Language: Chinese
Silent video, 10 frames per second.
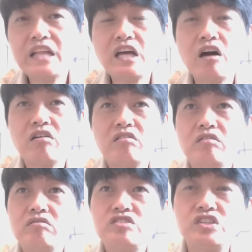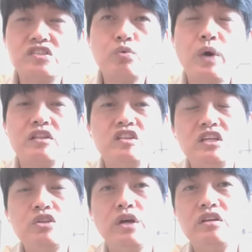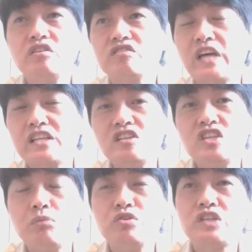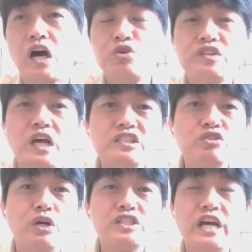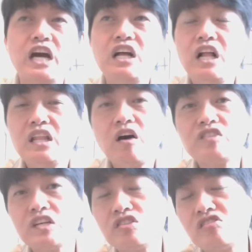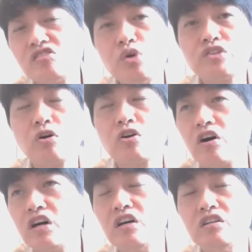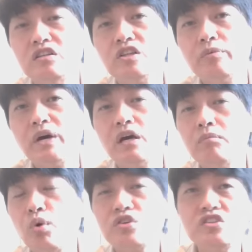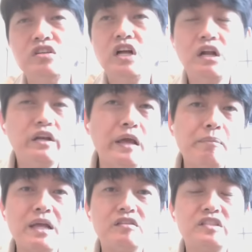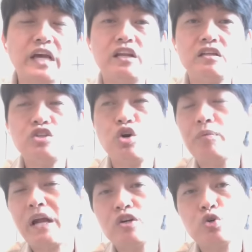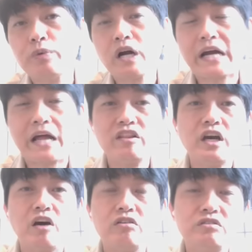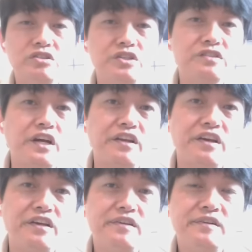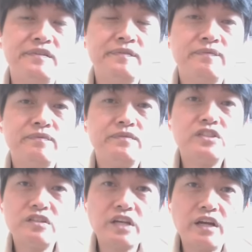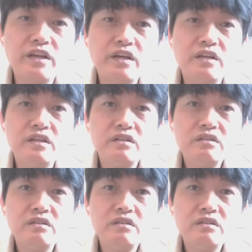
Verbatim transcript: 看到几十万订阅的那种财经节目，找一堆财经专家，然后在十月的时候恐吓你，对不对？末日雷曼再临，结果你把你的股票砍掉了，那现在勒现在勒